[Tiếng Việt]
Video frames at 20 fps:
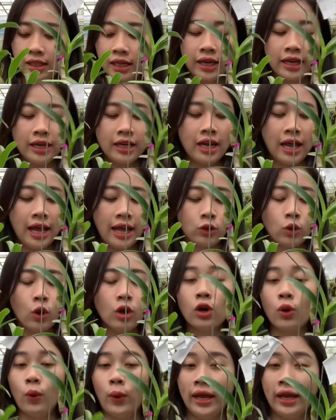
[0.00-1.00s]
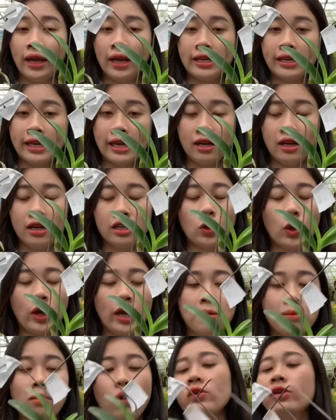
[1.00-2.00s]
Cây đã thuần khỏe cả nhà ha.
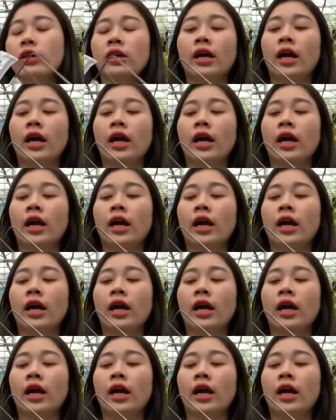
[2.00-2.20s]
Toàn bộ những